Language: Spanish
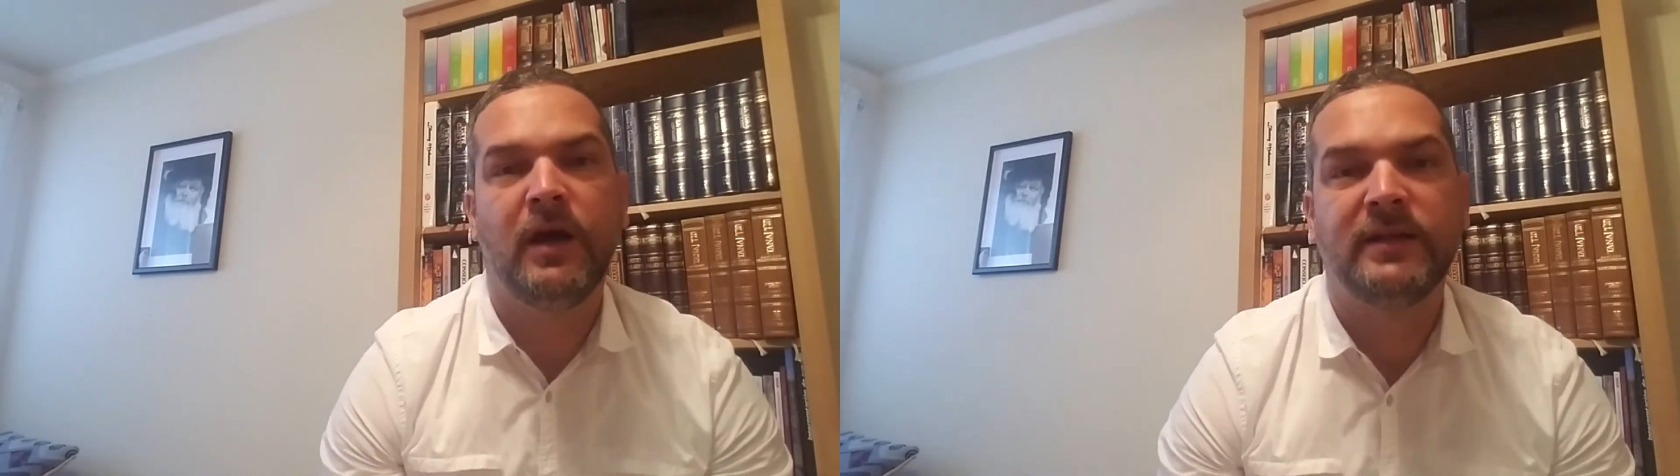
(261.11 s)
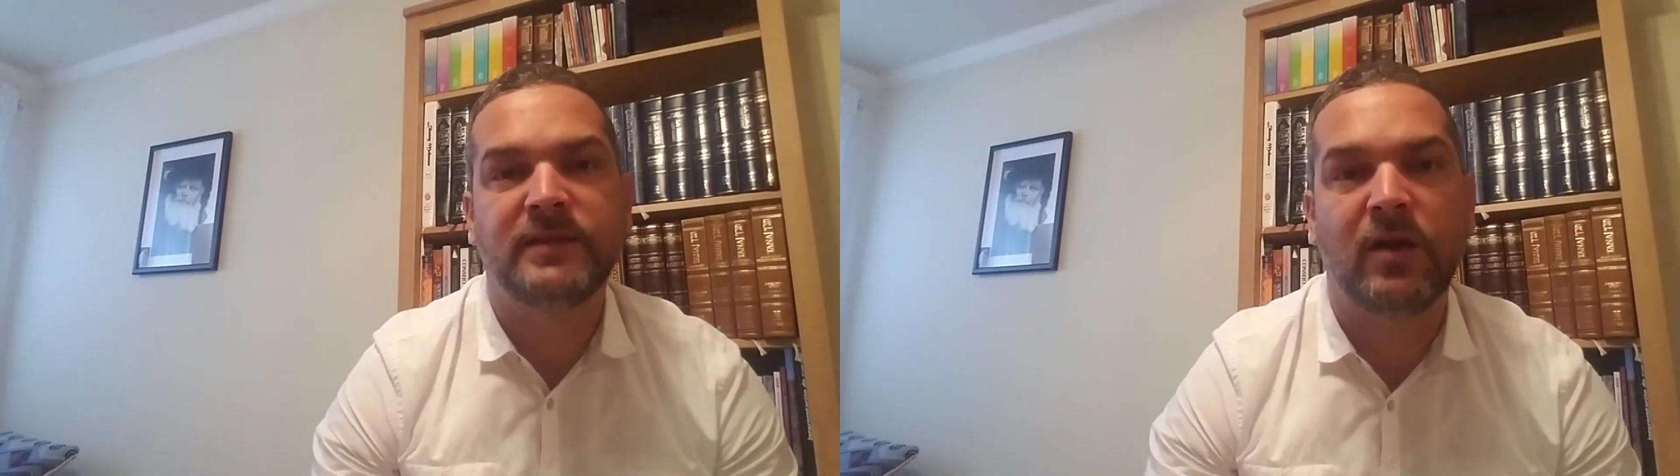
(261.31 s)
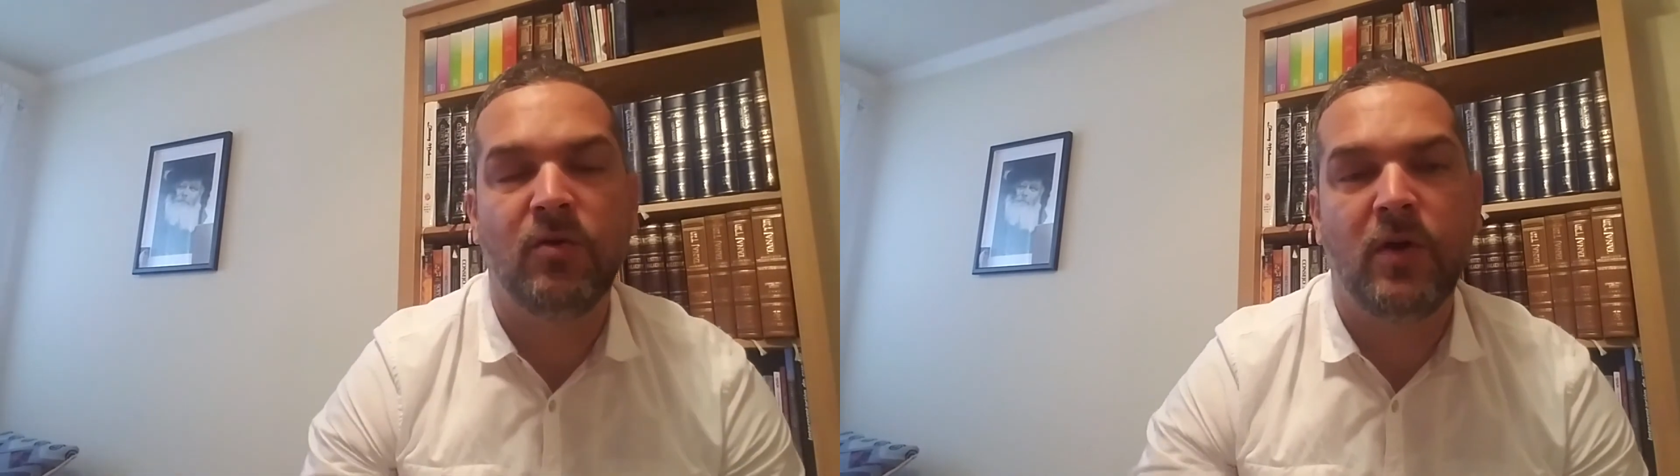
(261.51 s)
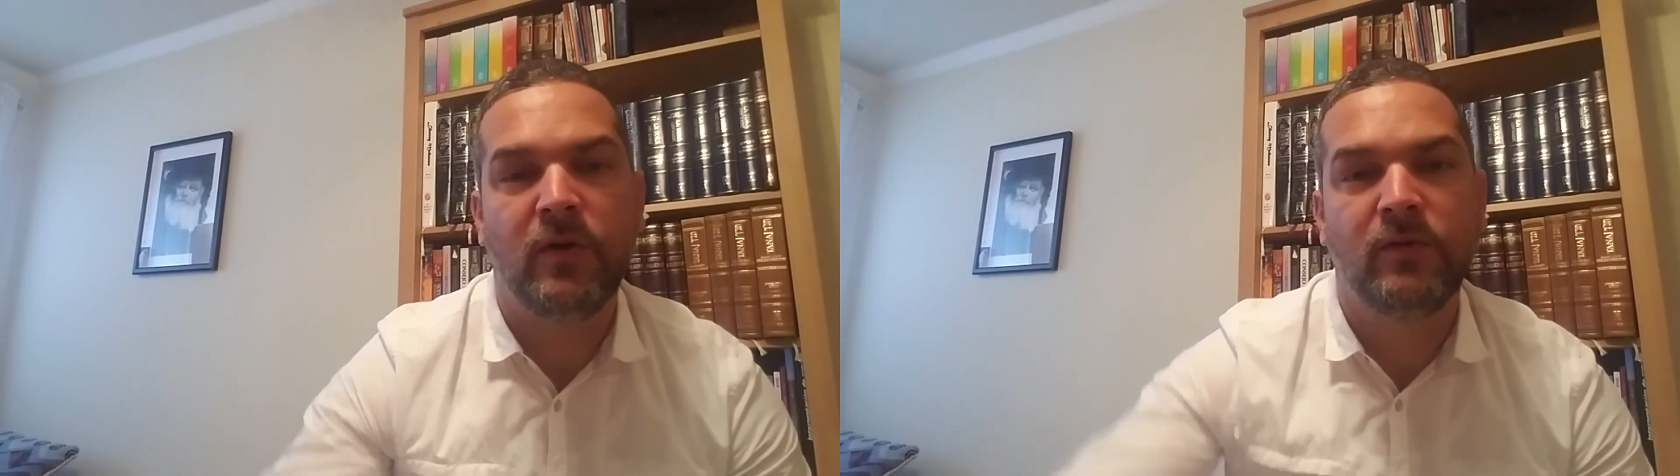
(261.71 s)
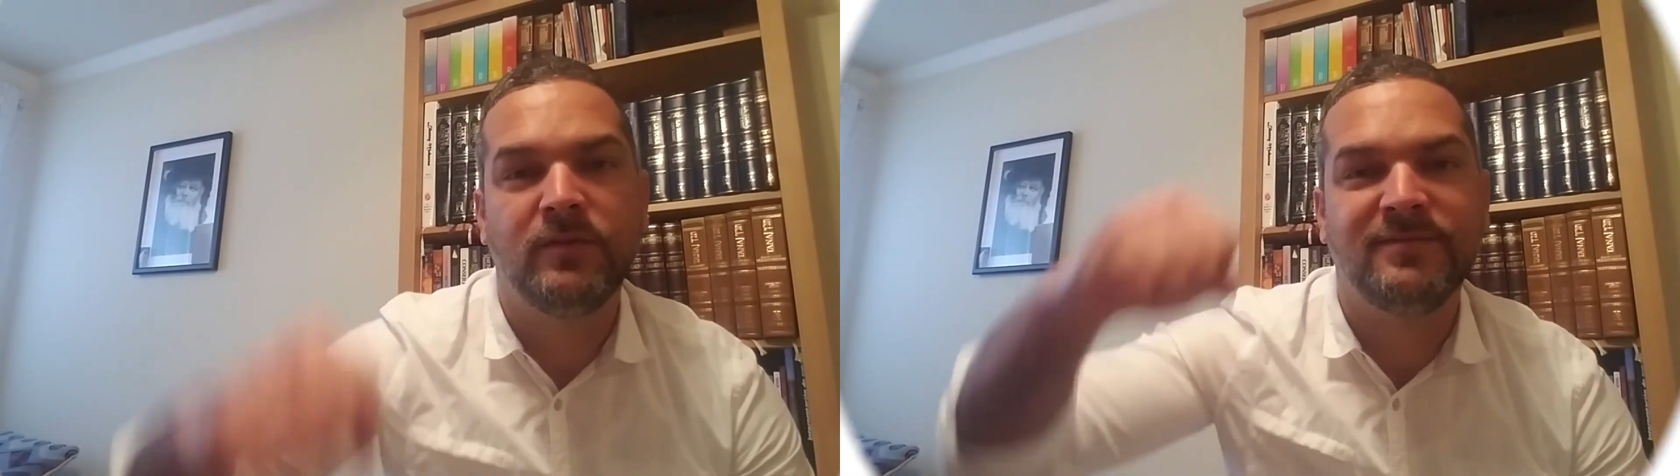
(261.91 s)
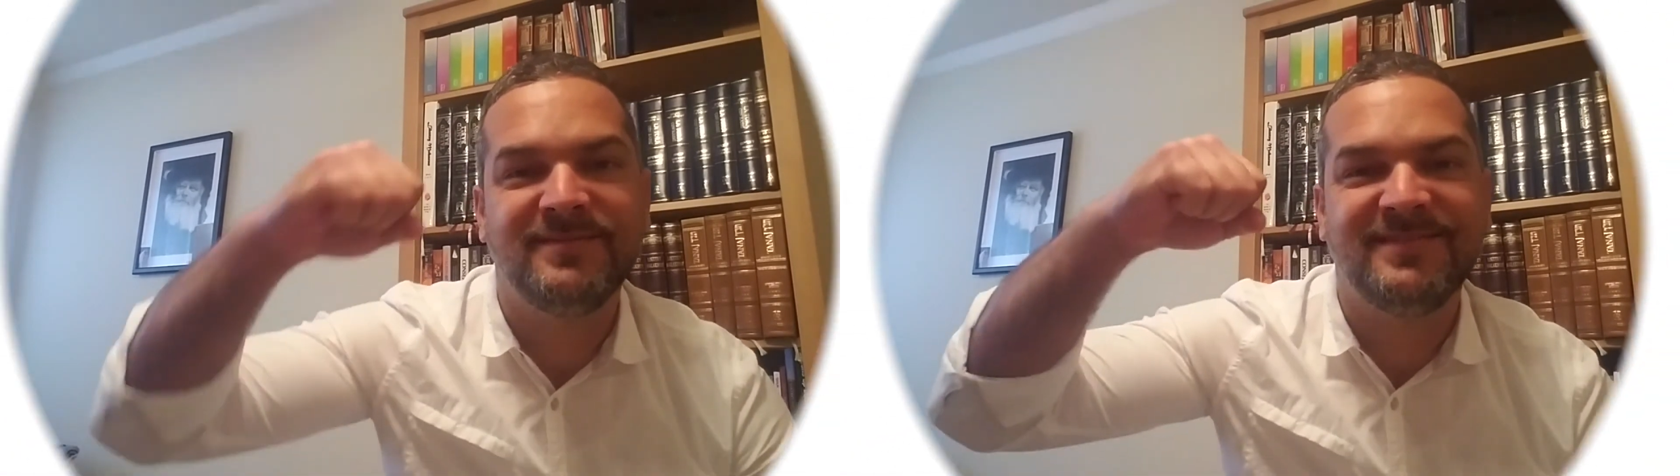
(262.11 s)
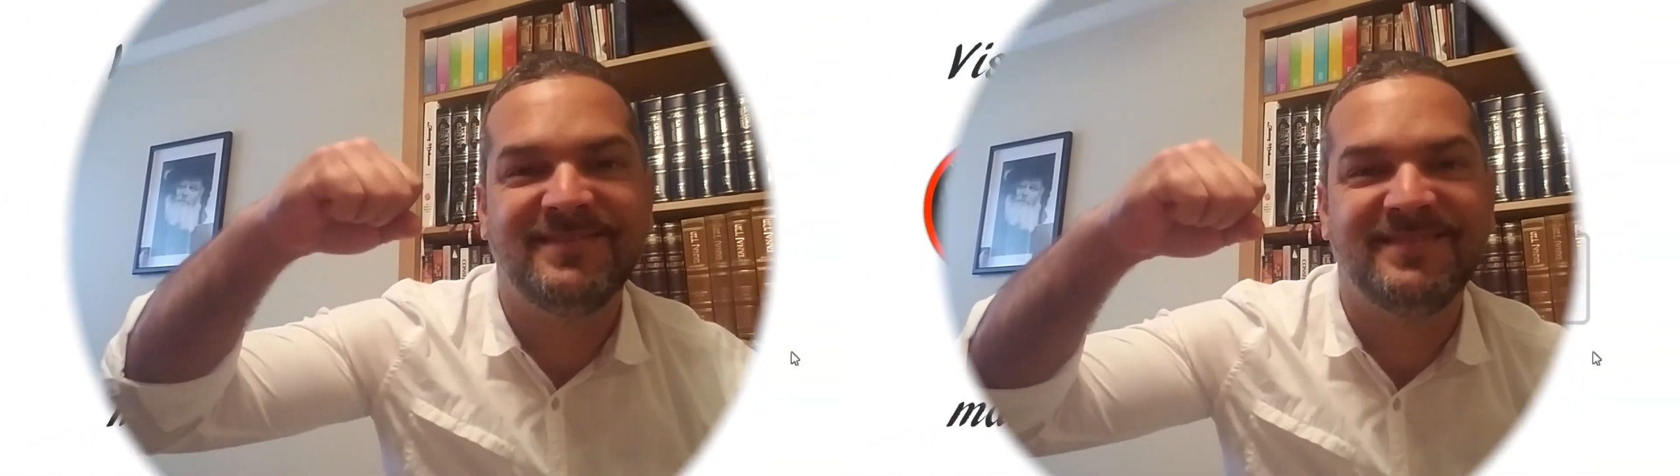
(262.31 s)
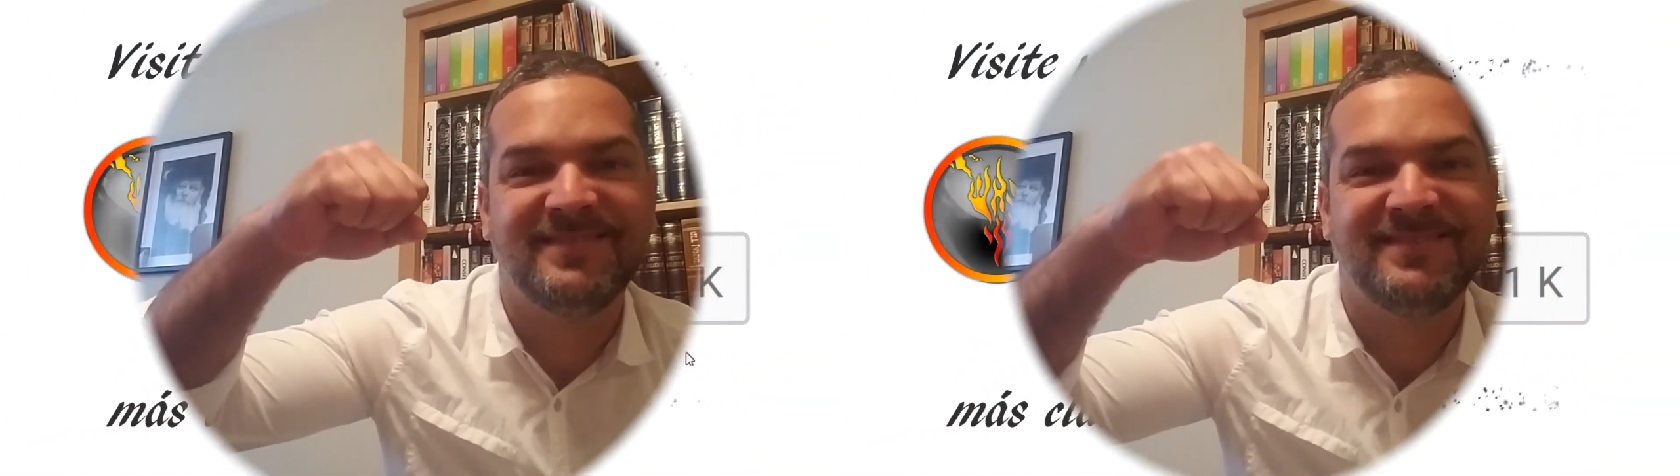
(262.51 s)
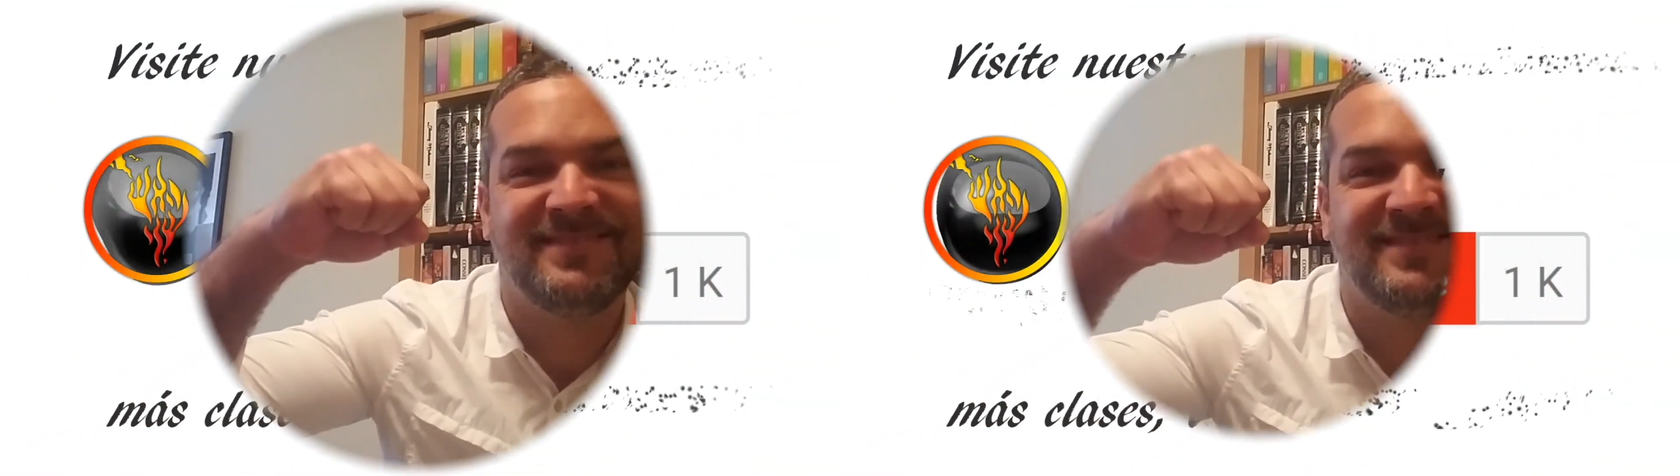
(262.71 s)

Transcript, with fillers: Asaku Baruch.